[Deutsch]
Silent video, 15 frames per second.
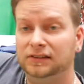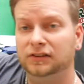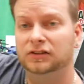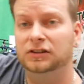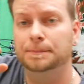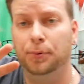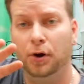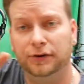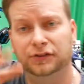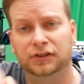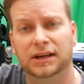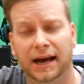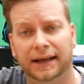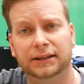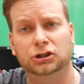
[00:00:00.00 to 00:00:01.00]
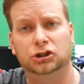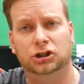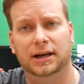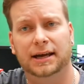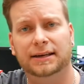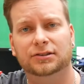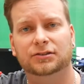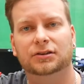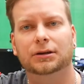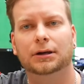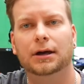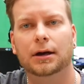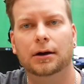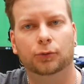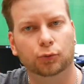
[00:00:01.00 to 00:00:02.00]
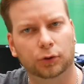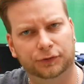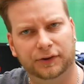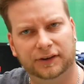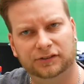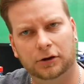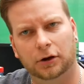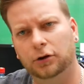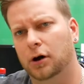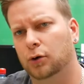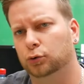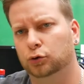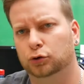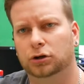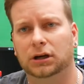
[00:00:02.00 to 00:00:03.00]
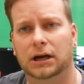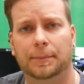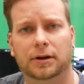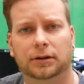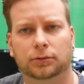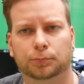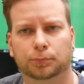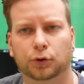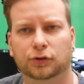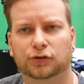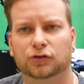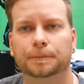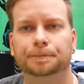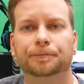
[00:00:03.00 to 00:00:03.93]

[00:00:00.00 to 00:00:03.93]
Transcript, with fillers: ist die Box gar nicht schlecht. Nur das Wasser, ja gut, okay, kann man benutzen.